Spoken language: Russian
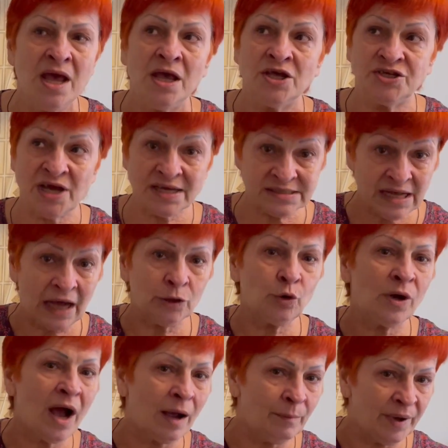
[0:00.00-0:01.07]
Сейчас, да, оно
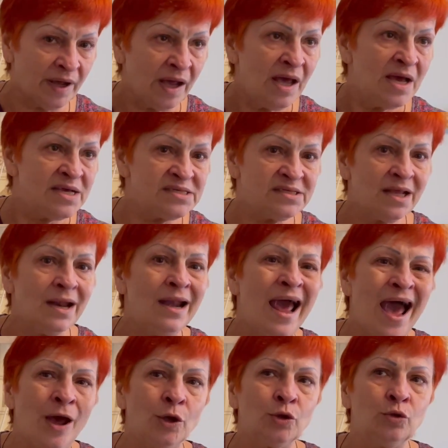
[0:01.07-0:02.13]
как бы
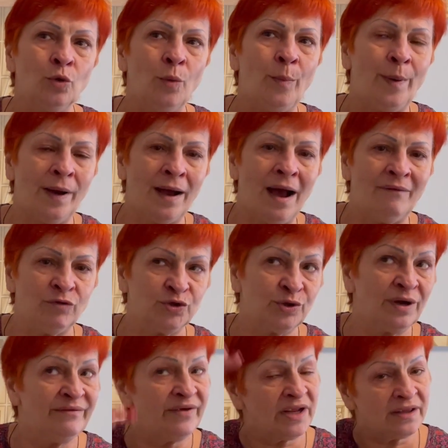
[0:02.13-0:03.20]
стреляют, но пока вот
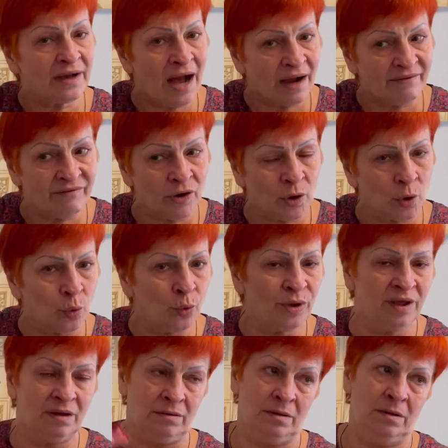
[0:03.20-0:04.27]
говорит, как в
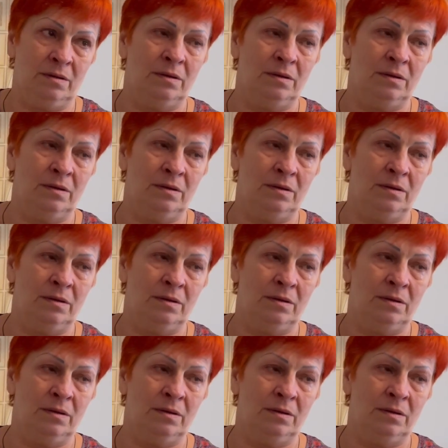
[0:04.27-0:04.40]
округе.